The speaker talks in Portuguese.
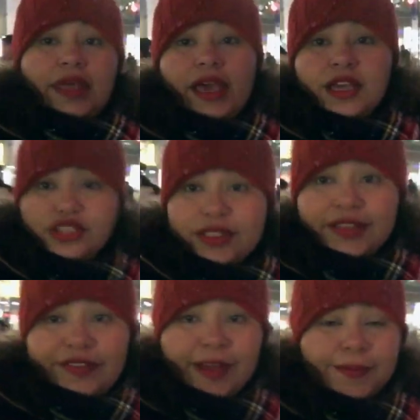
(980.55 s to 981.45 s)
E aí a
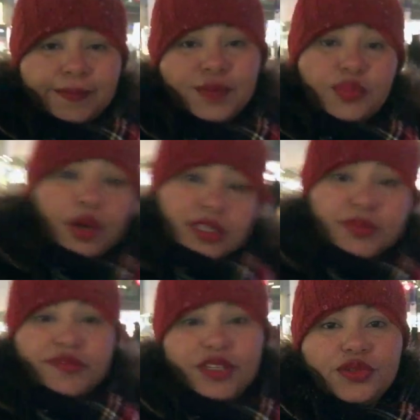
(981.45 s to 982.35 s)
gente se vê no
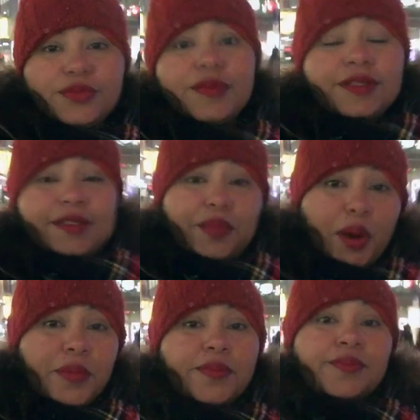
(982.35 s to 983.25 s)
próximo vídeo, tá
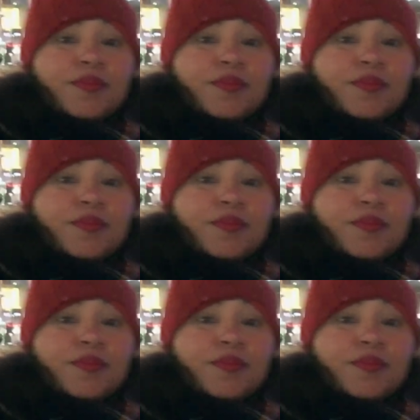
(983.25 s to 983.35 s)
bom?